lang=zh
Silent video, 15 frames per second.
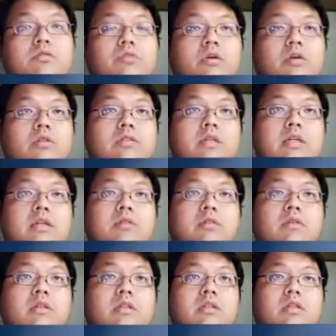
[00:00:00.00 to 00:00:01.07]
最后这一个
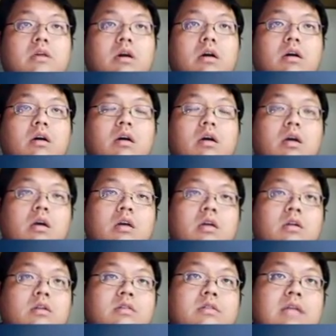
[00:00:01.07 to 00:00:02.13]
问题啊，
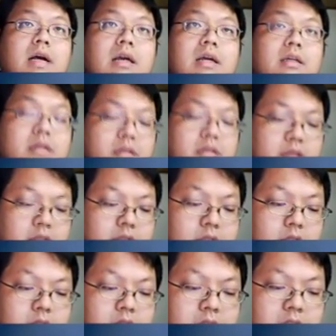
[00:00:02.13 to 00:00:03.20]
在
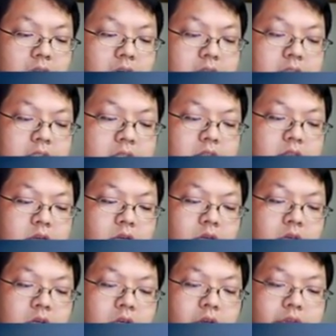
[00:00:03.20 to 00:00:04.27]
一到一千之
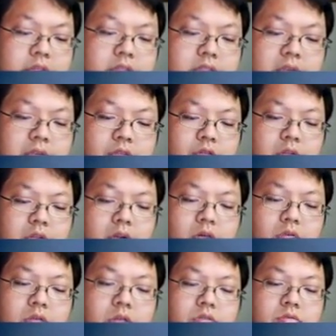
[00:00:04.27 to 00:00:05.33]
中，跟六十三最大
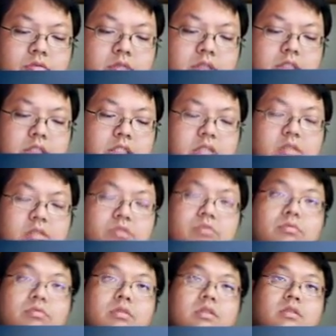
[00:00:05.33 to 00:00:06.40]
公因数是七的
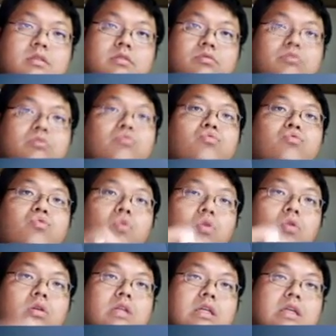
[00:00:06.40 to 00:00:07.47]
数字，如
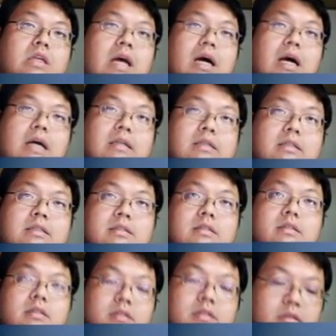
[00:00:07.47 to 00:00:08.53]
果你还记
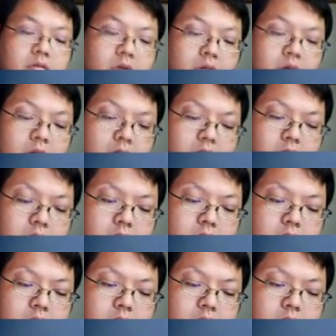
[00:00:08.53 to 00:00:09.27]
得的话。